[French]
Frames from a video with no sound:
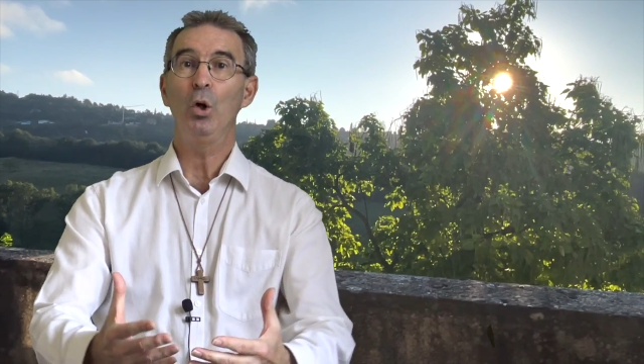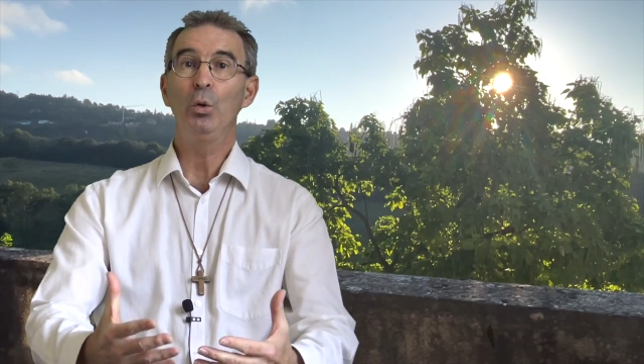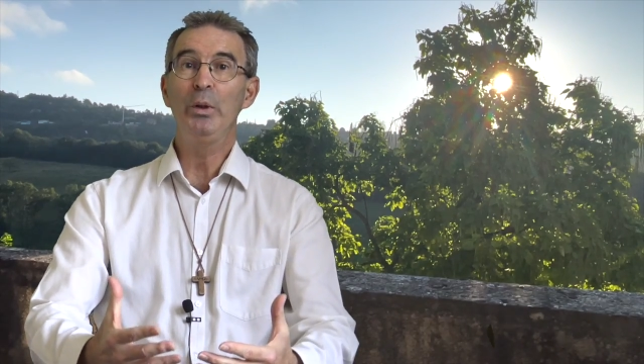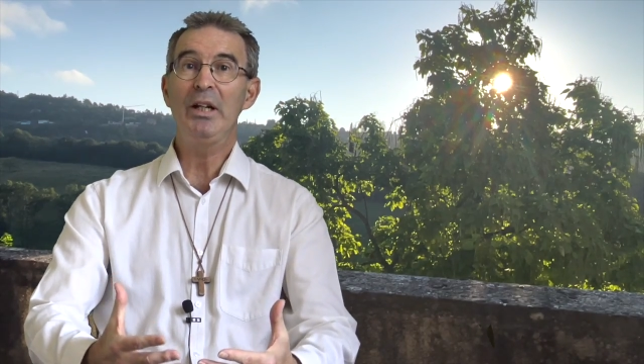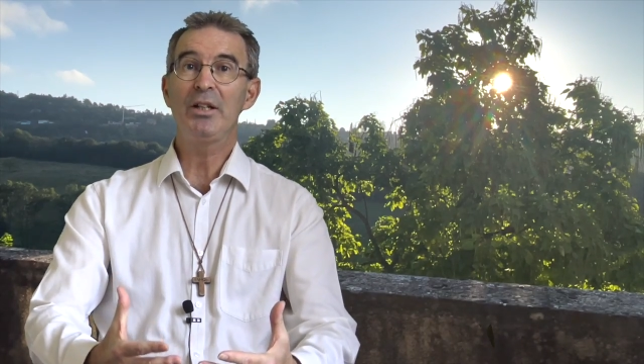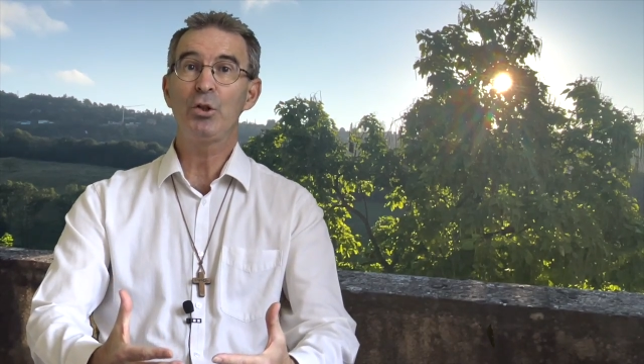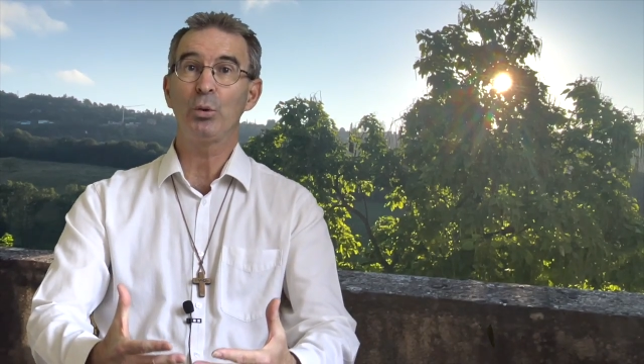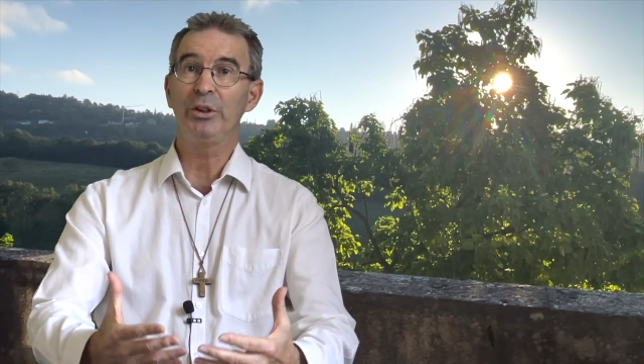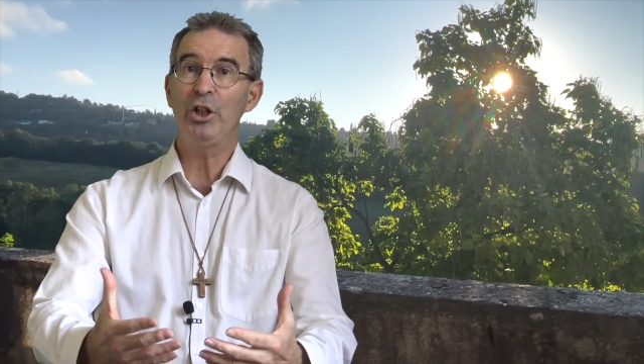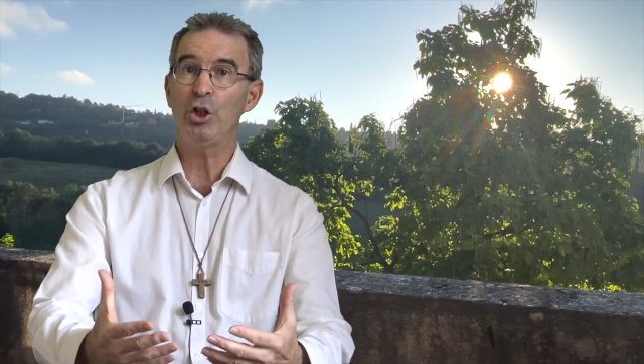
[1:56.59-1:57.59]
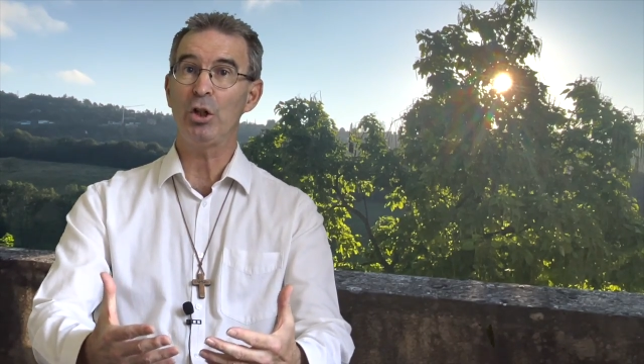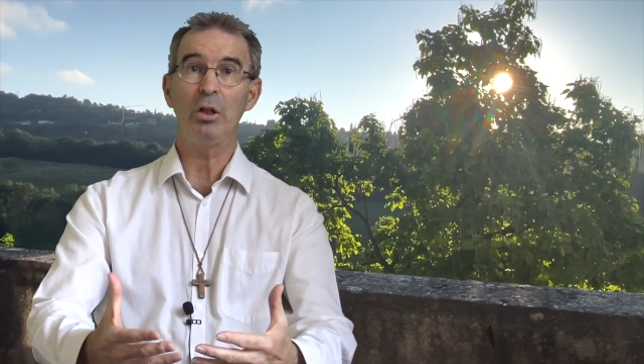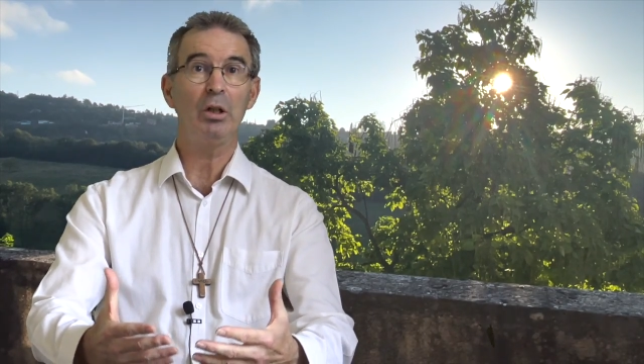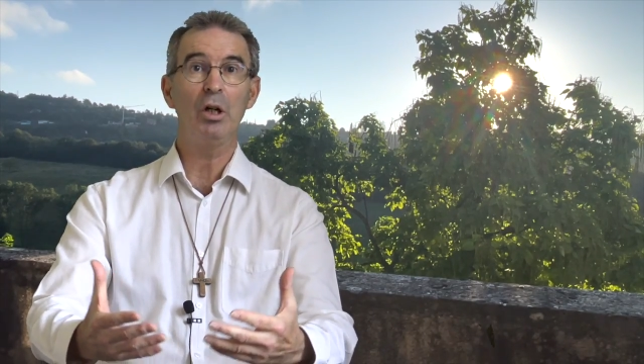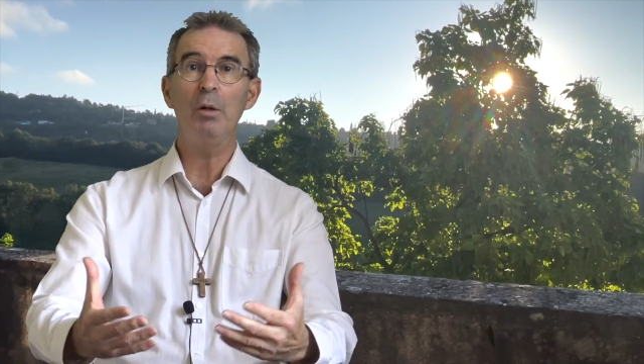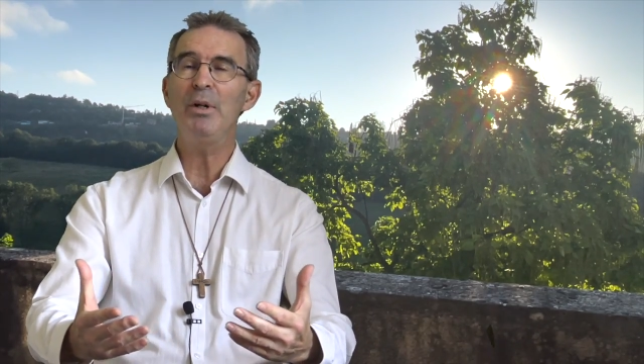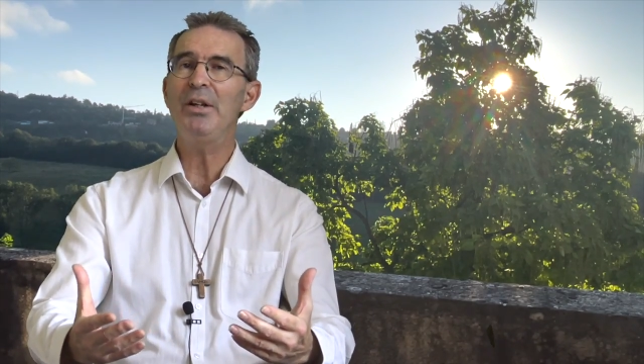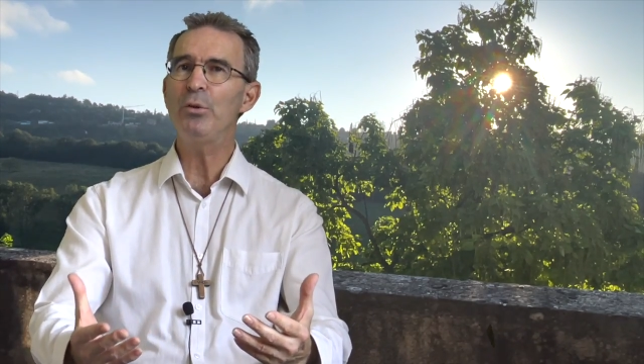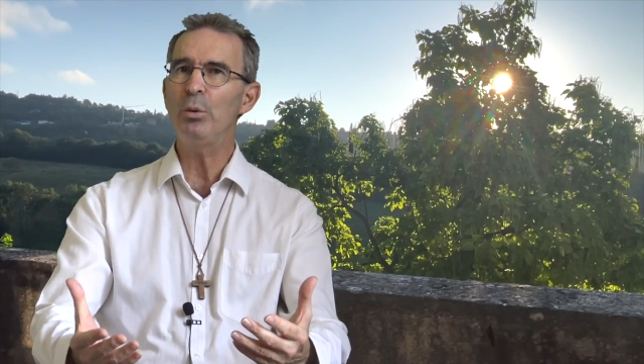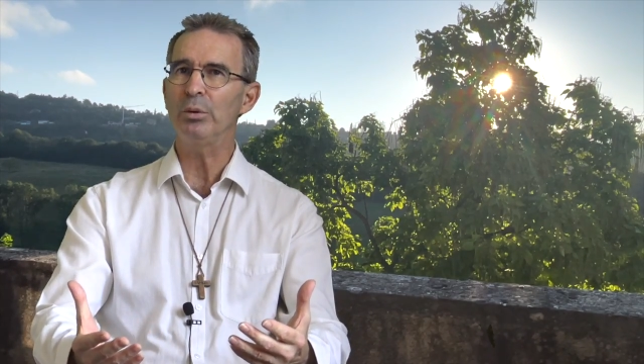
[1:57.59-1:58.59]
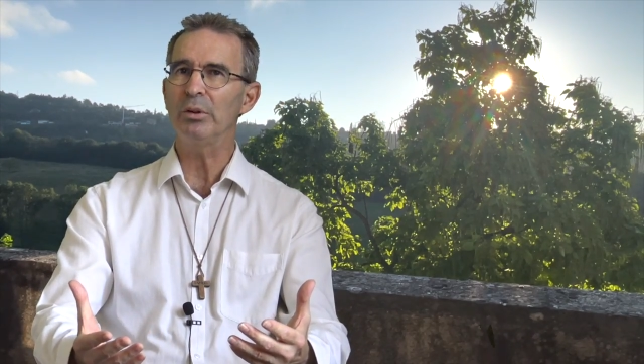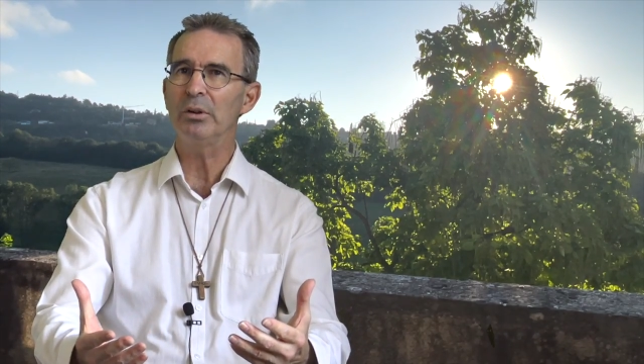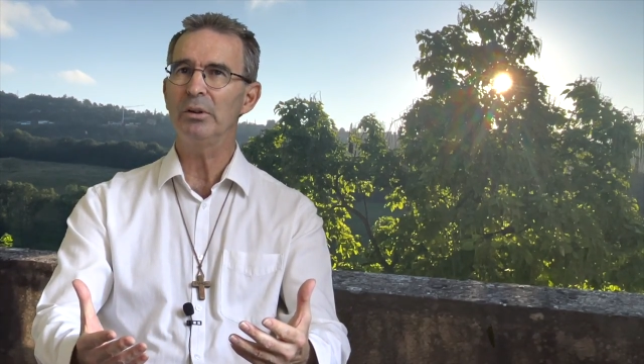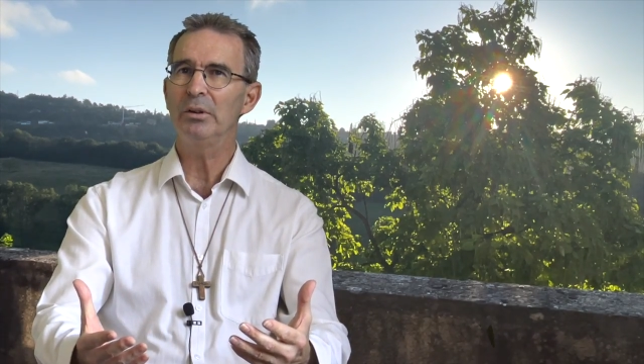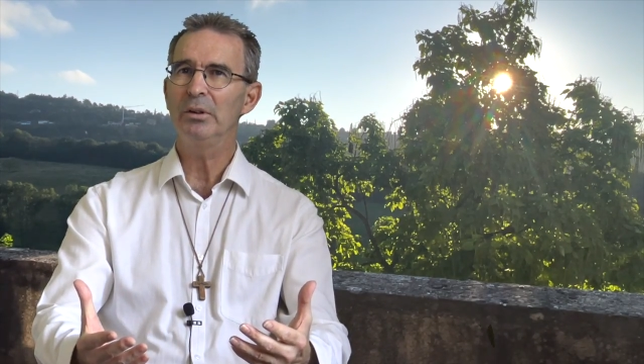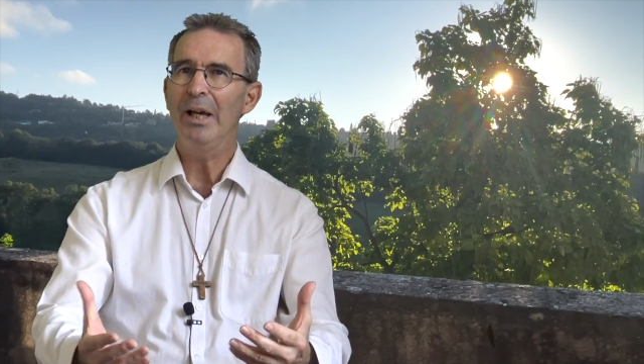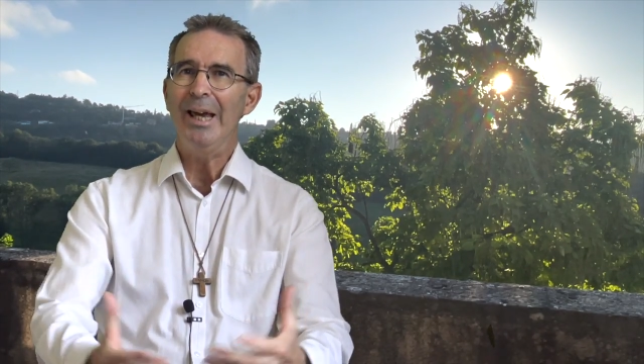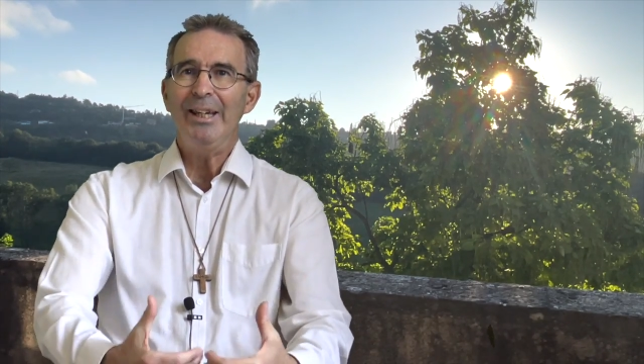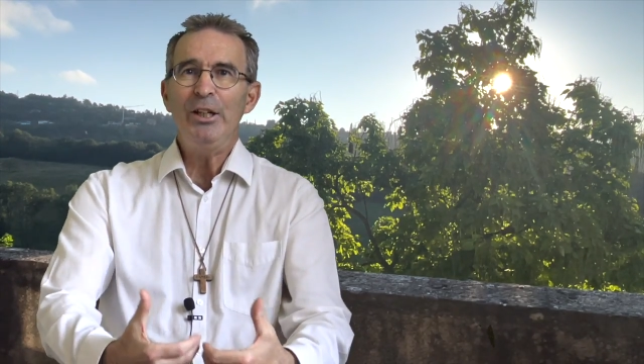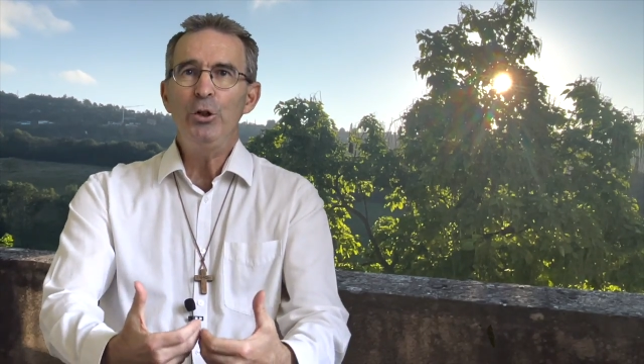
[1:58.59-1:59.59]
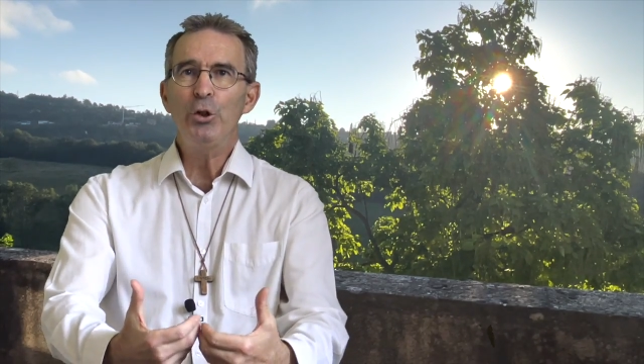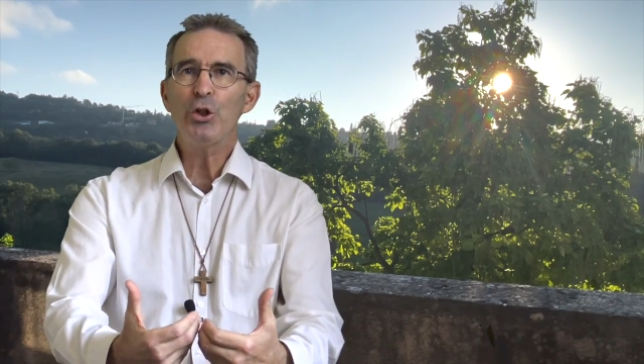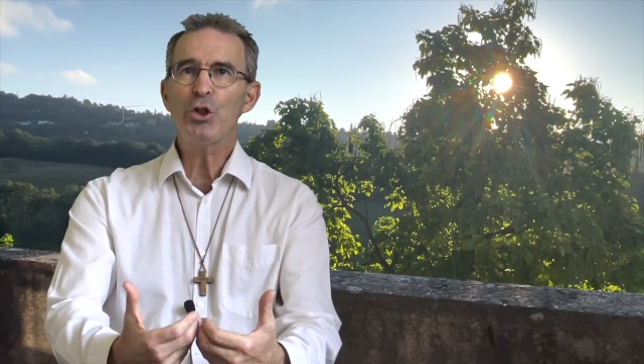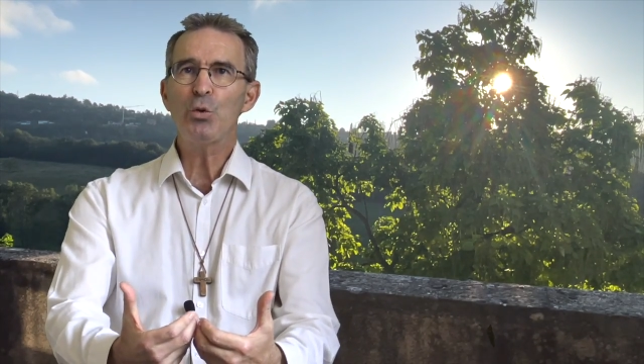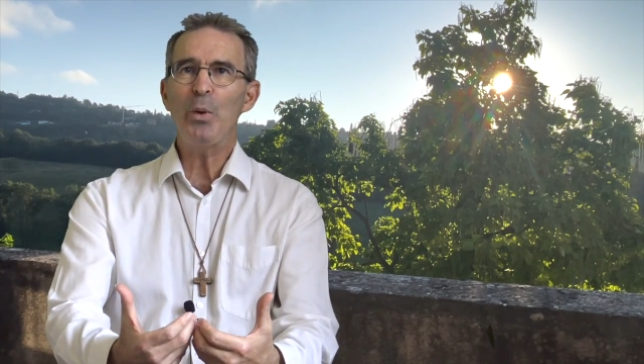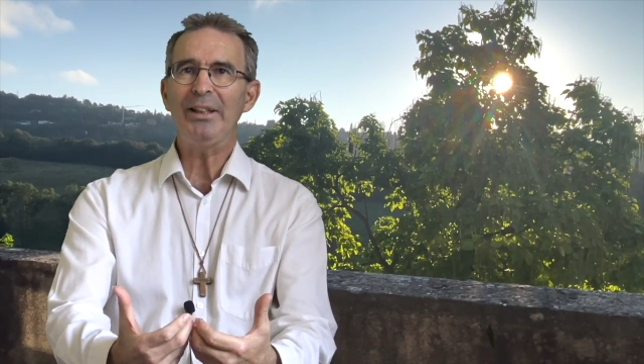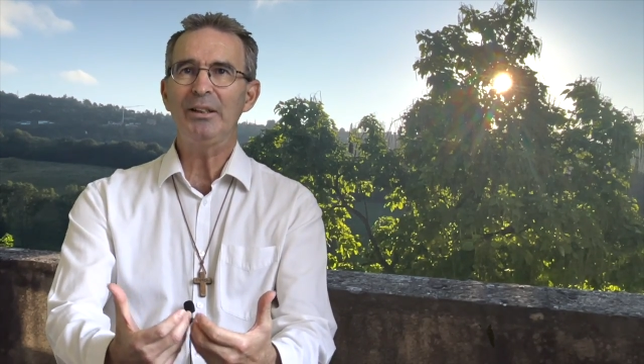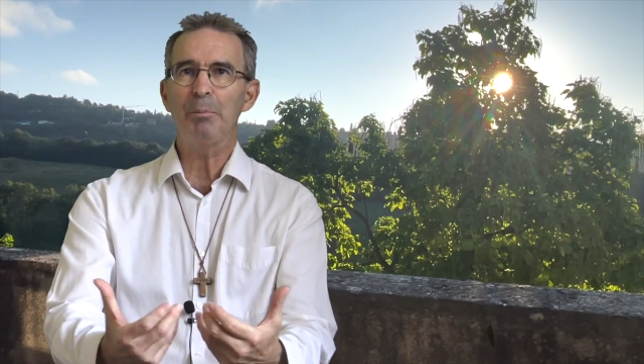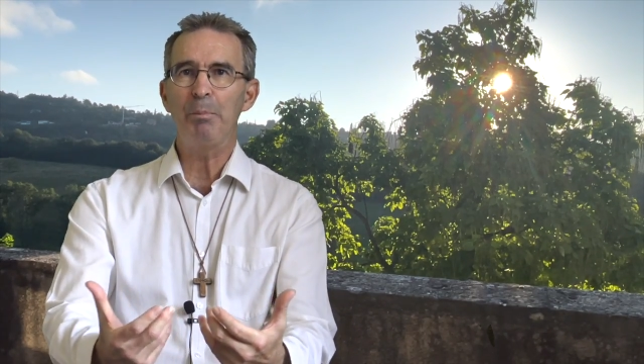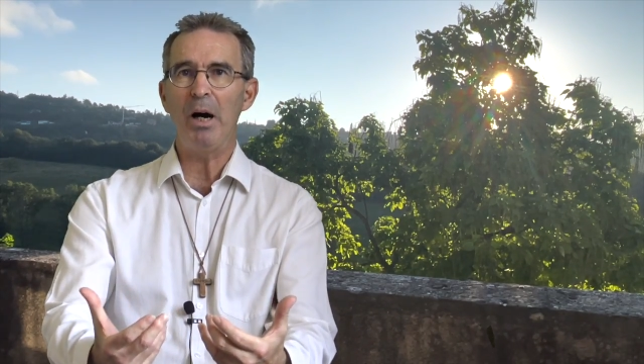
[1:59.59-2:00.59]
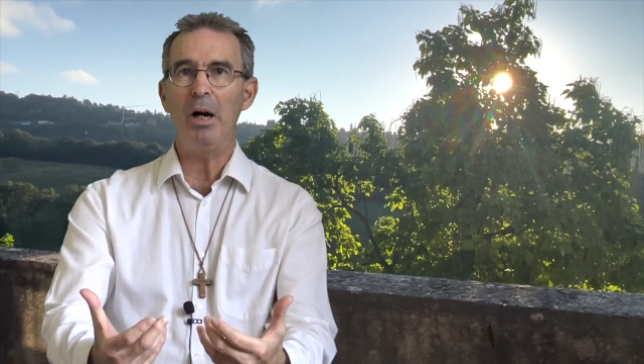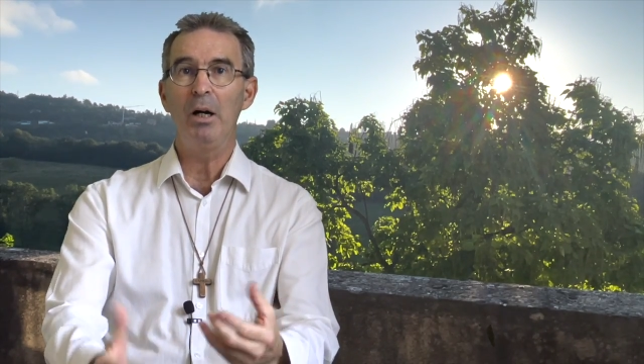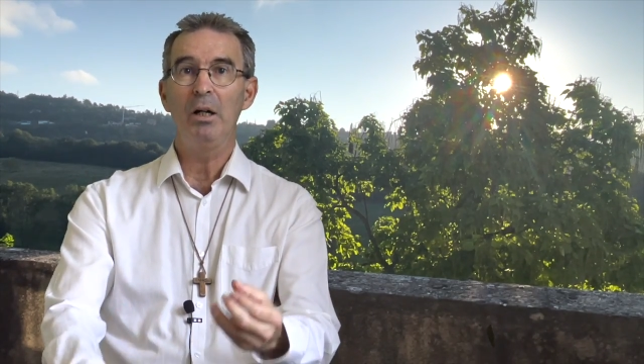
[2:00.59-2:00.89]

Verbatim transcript: où ils sont des gens comme les autres. Ils ne souhaitent pas